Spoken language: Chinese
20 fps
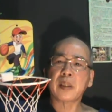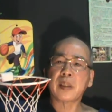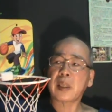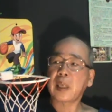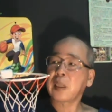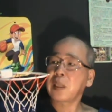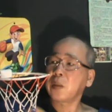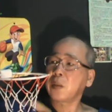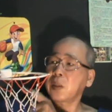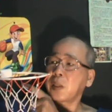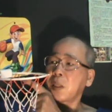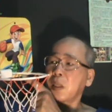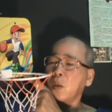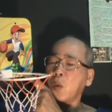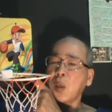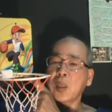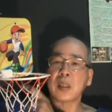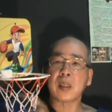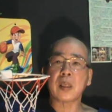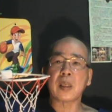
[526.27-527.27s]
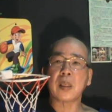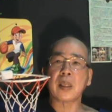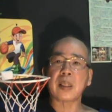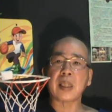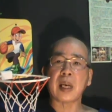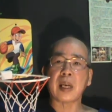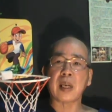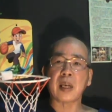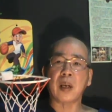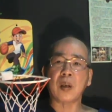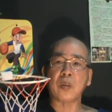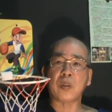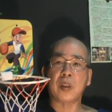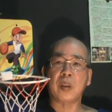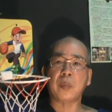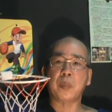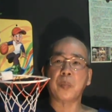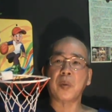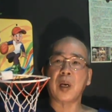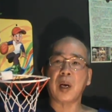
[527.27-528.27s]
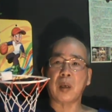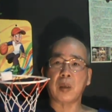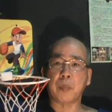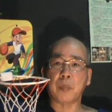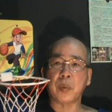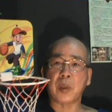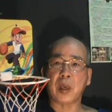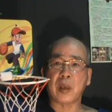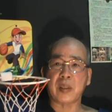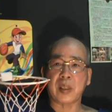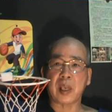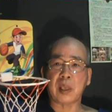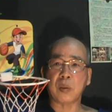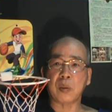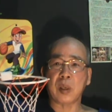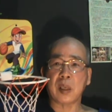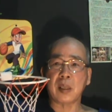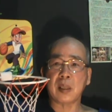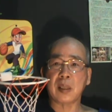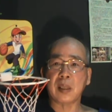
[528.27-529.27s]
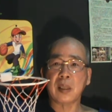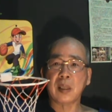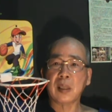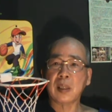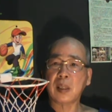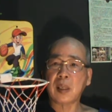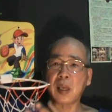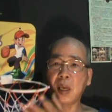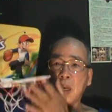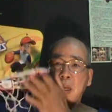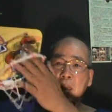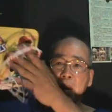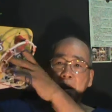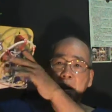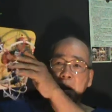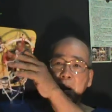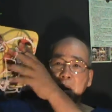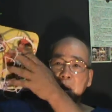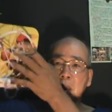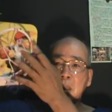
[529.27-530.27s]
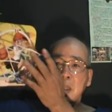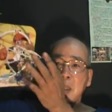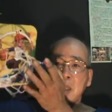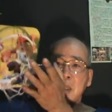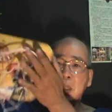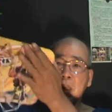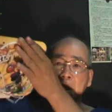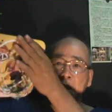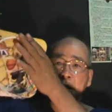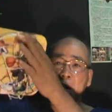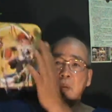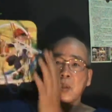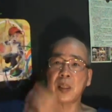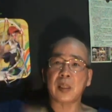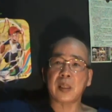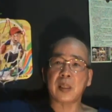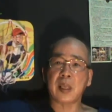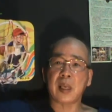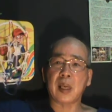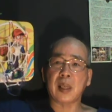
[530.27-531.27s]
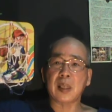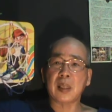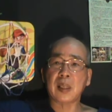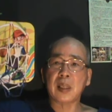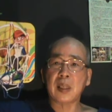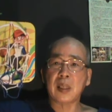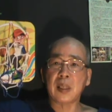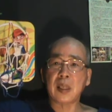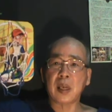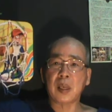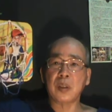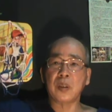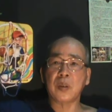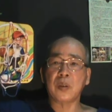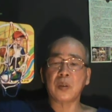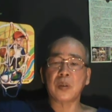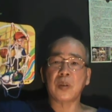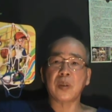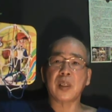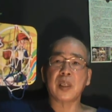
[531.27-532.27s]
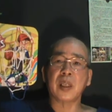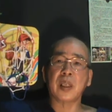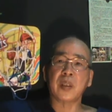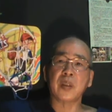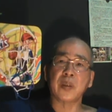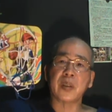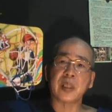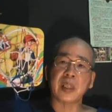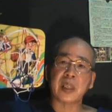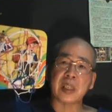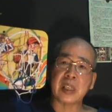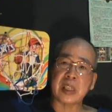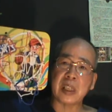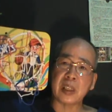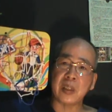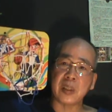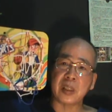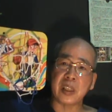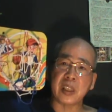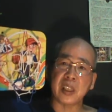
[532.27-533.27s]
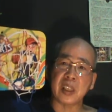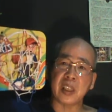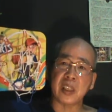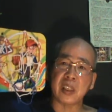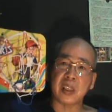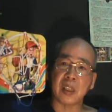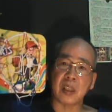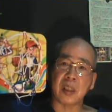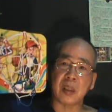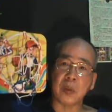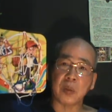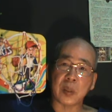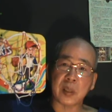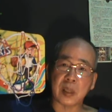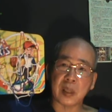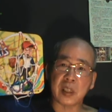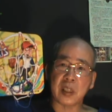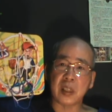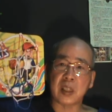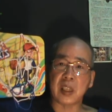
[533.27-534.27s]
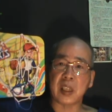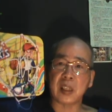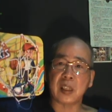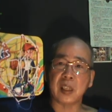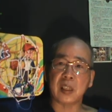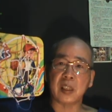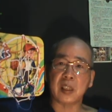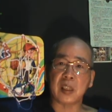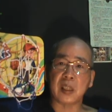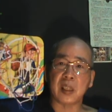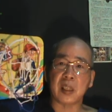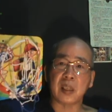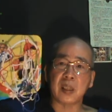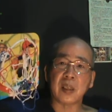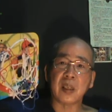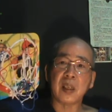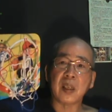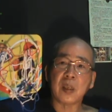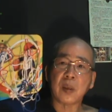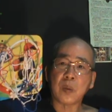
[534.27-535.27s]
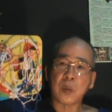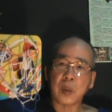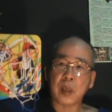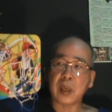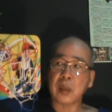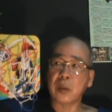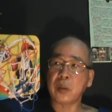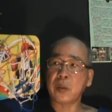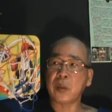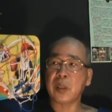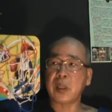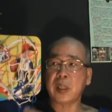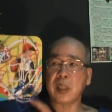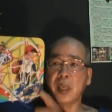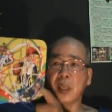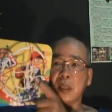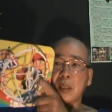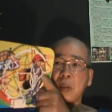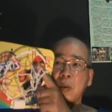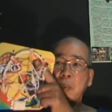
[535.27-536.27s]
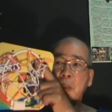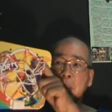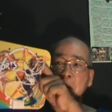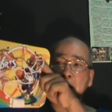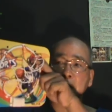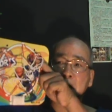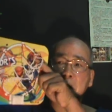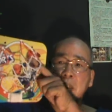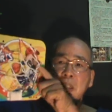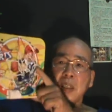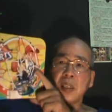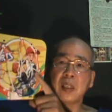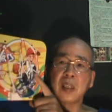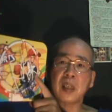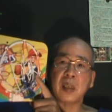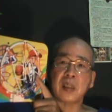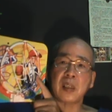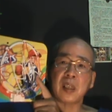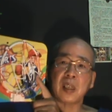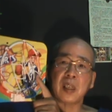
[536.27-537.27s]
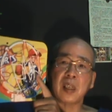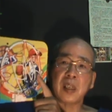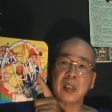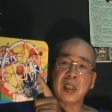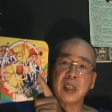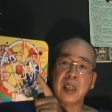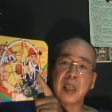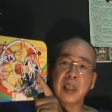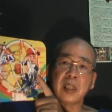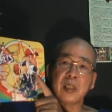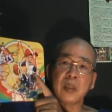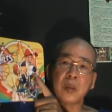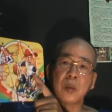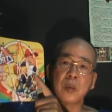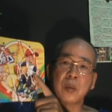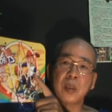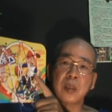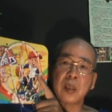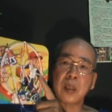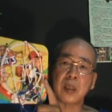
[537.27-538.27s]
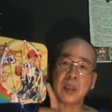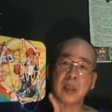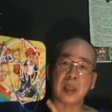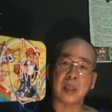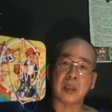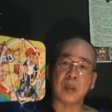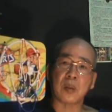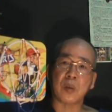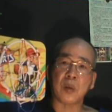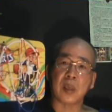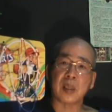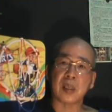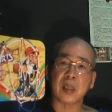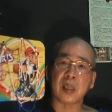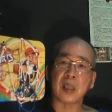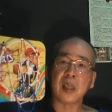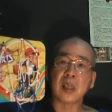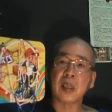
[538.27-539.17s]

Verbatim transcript: 但是因为这框子太高，所以不好不好拆装啊。可能你可以这样收成这样啊，用用一个用一个机构机械结构。我是机械设计的人，我很容易去想，我把这个这这个这个这个篮球篮球框子。